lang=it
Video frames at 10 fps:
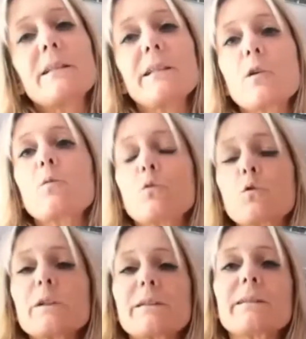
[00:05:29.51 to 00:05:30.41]
di
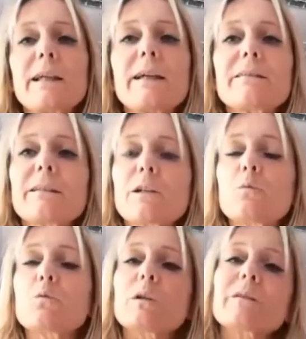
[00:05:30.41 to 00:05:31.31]
comunque sia essere
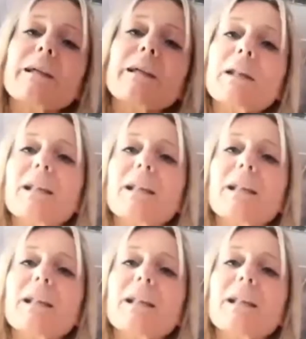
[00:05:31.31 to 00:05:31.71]
comunque sempre